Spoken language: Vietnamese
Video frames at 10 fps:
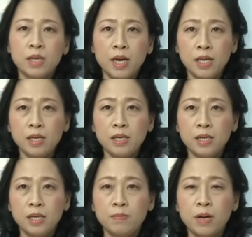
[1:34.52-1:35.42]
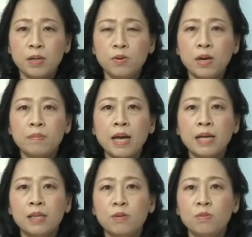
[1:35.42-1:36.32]
tế thì khi mà tôi khám
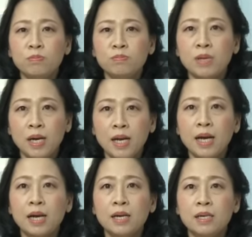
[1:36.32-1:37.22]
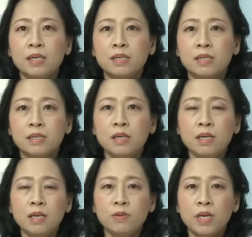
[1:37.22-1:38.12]
thai thì cũng thấy là rất
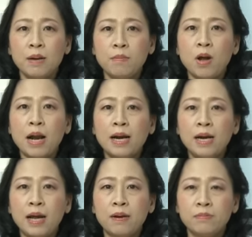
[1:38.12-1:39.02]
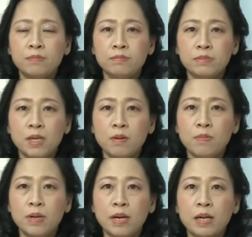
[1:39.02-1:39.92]
là nhiều chị em lo lắng là ừ, khi mà
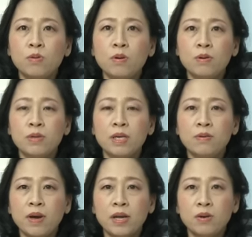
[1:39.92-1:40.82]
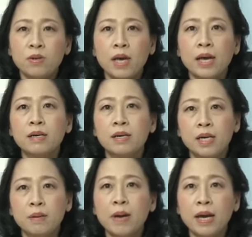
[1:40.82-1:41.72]
mình đặt thuốc điều trị như vậy nó có thể ảnh hưởng
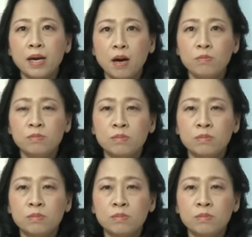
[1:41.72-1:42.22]
đến em bé hay không